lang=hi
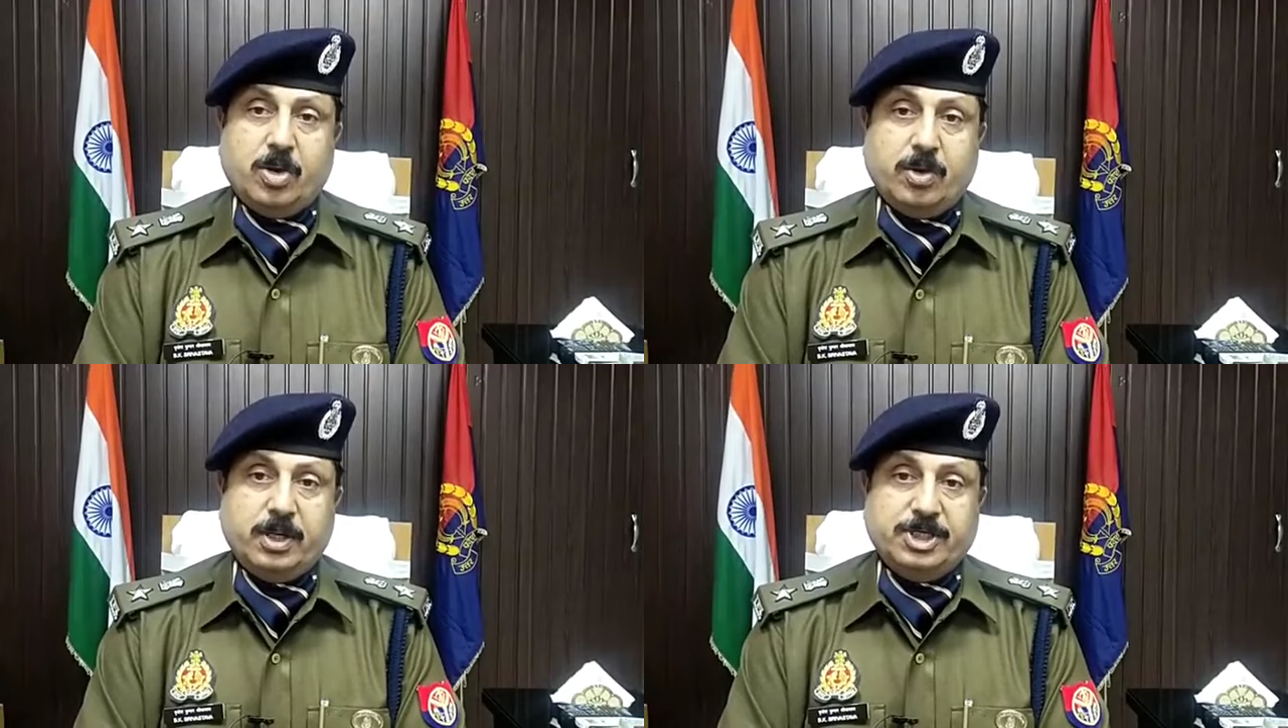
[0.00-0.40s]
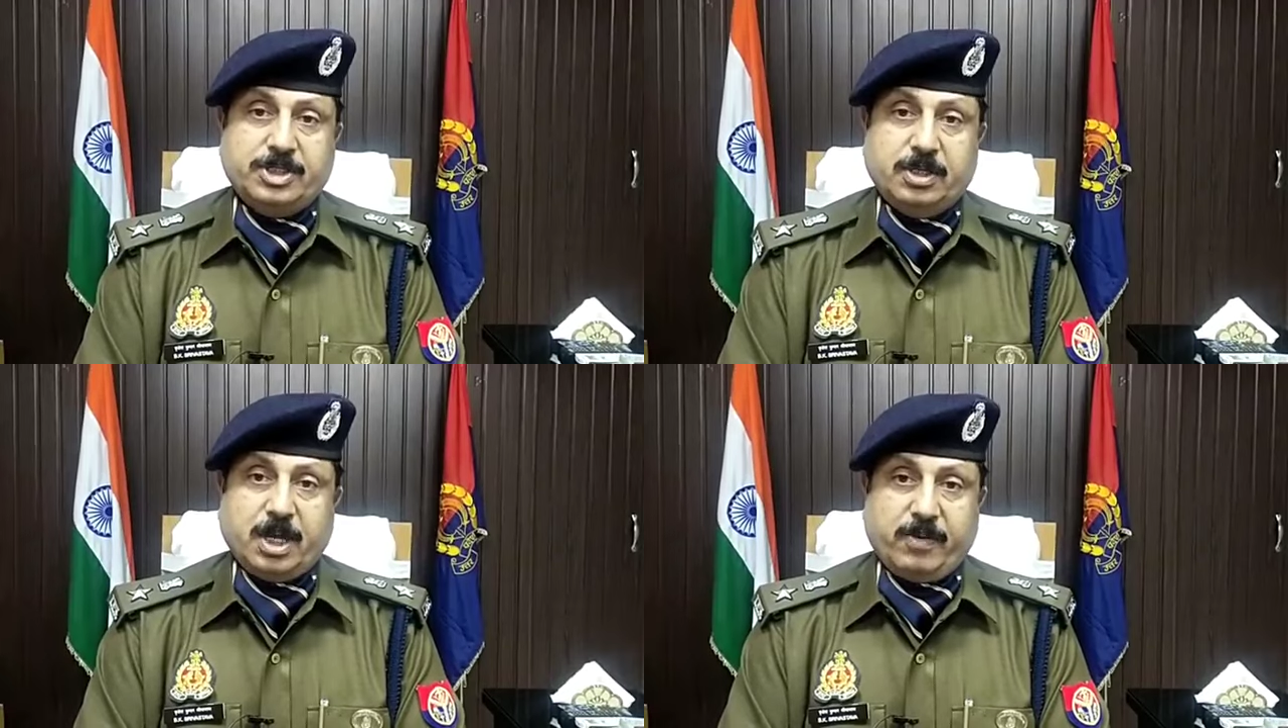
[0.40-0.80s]
और
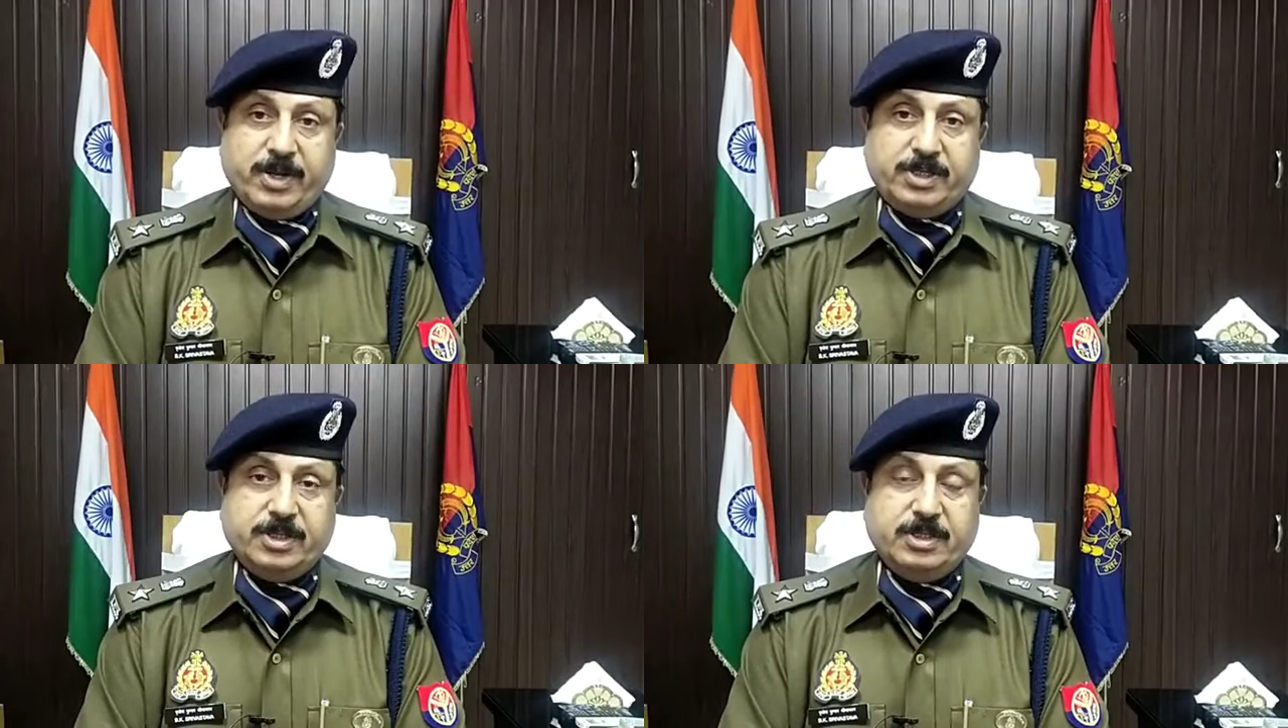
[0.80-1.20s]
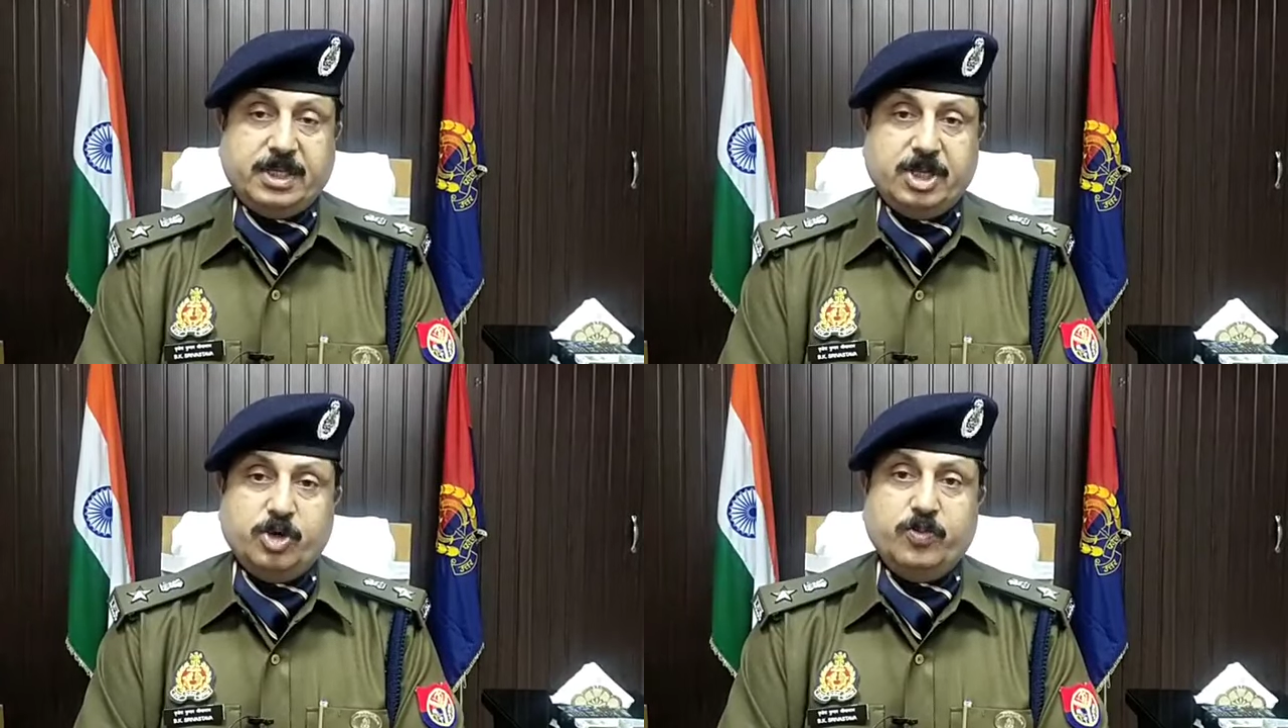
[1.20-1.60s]
इस अवैध
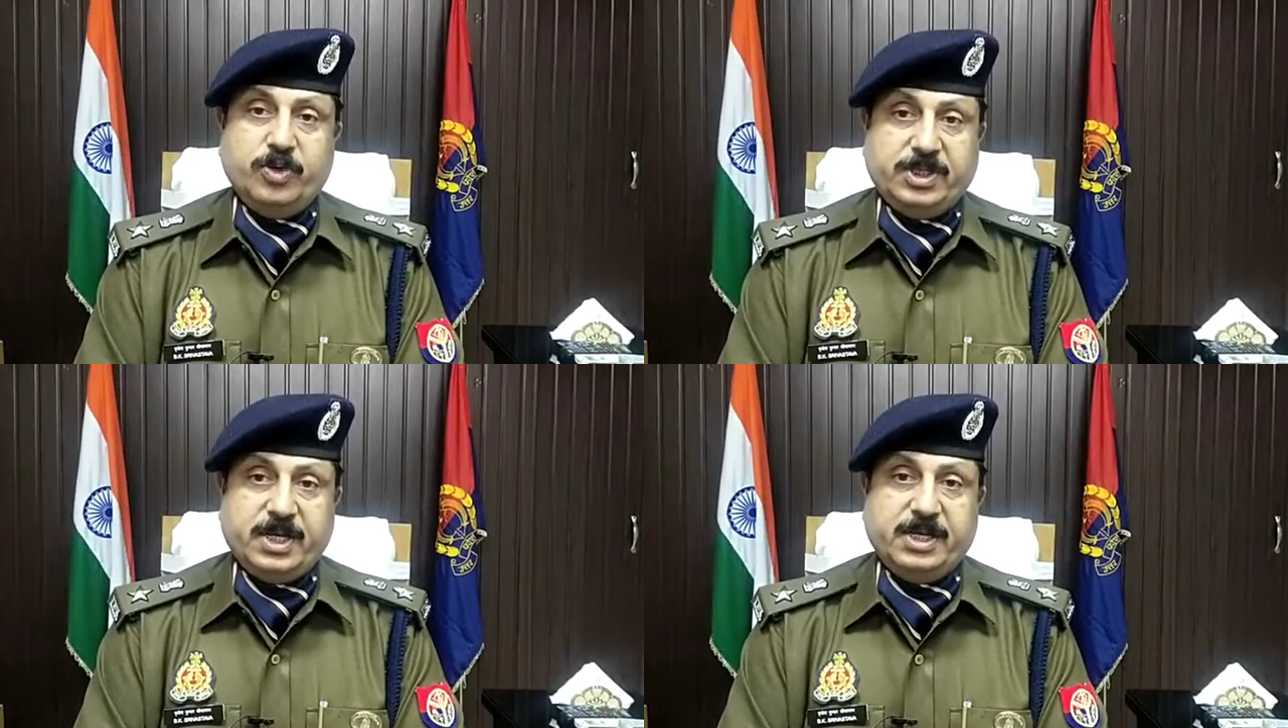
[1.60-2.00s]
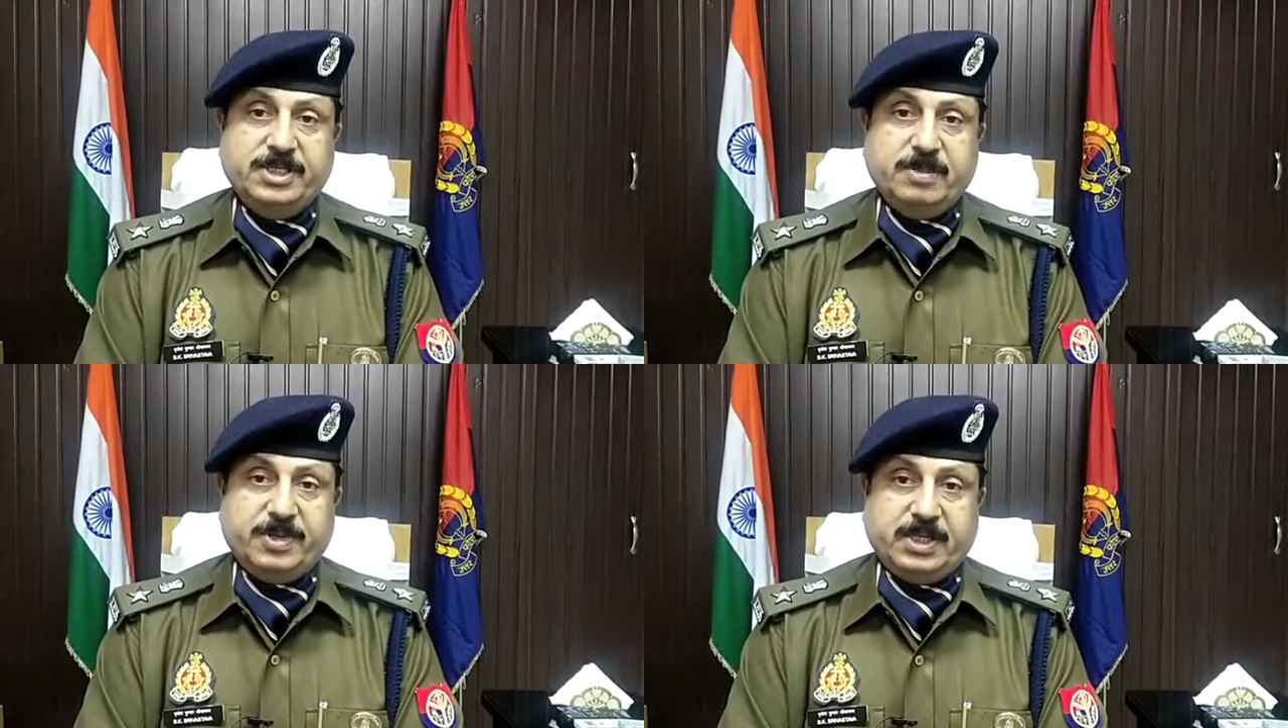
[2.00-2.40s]
धंधे को पूरी
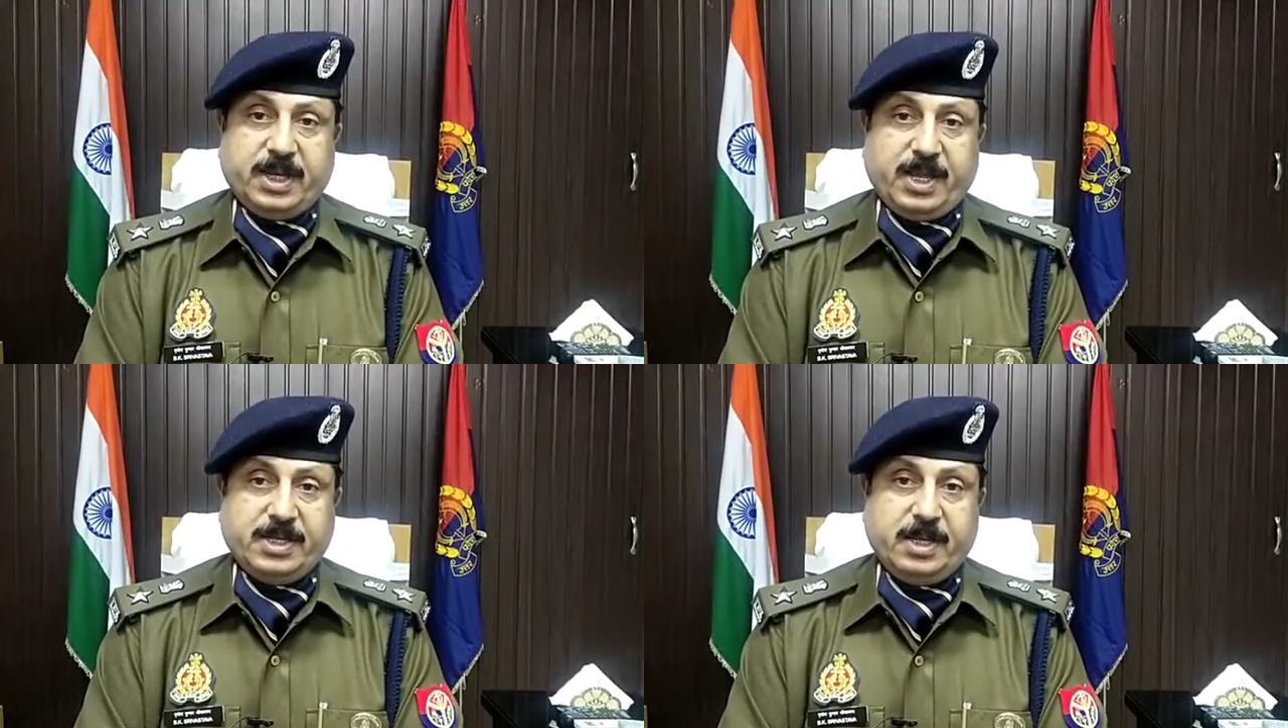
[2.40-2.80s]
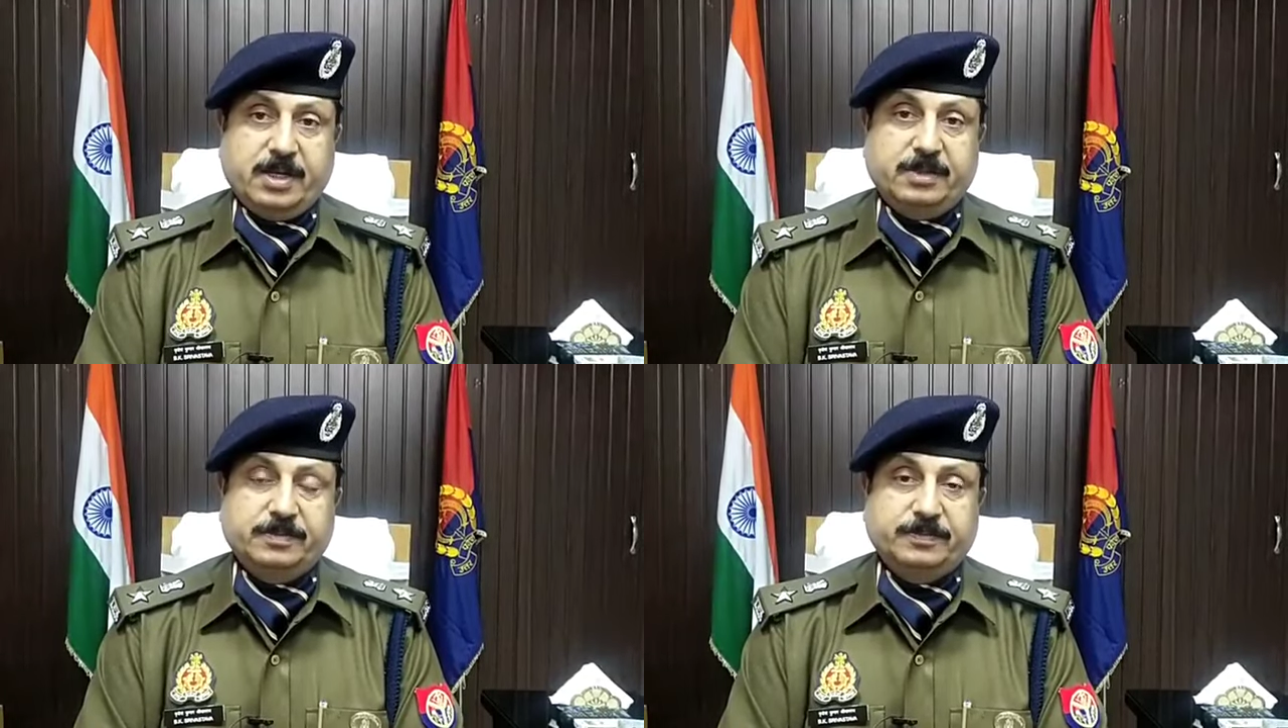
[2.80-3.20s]
तरीके से बंद कराया
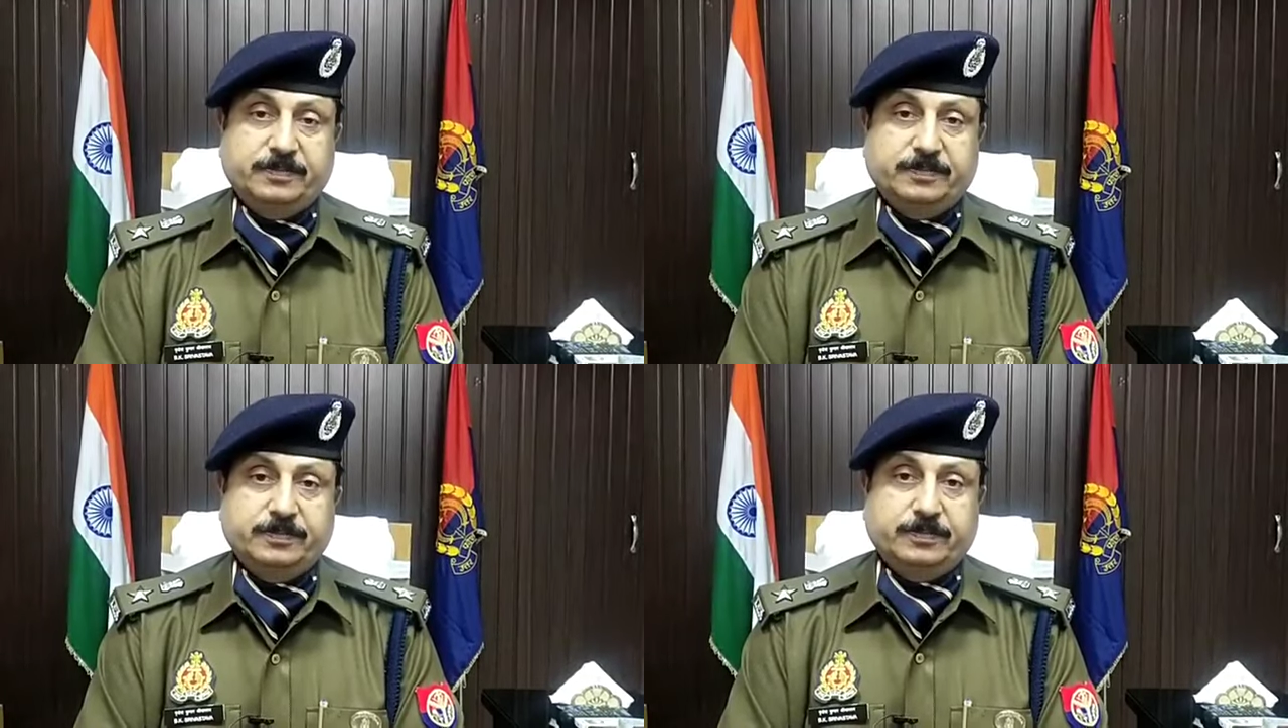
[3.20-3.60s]
जाएगा